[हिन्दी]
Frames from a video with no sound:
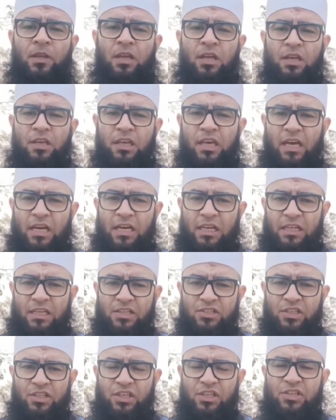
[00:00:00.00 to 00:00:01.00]
कि अगर
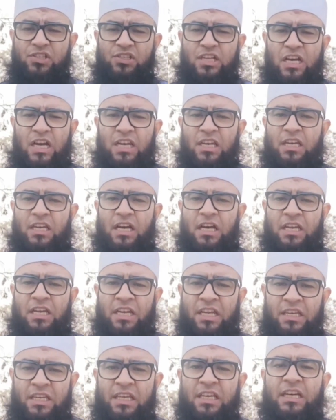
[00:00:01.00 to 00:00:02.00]
किसी इंसान का
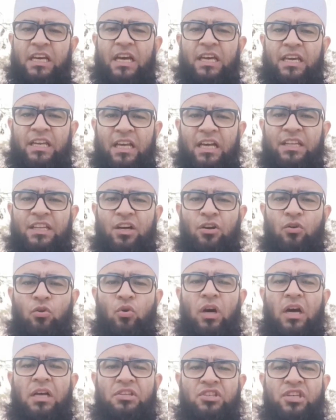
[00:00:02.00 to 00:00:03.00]
नेकी का इरादा हो
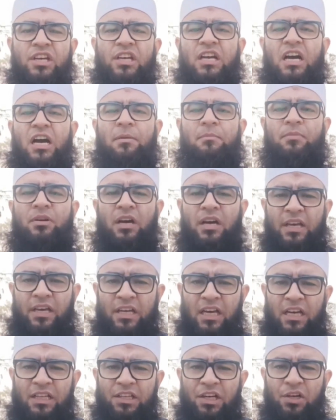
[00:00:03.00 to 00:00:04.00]
अच्छे काम का
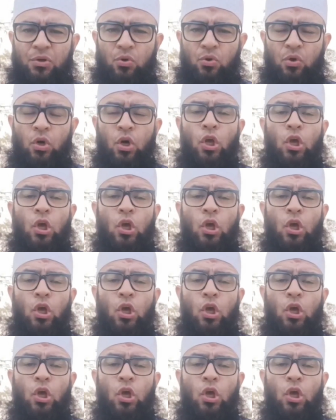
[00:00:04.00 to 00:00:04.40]
इरादा हो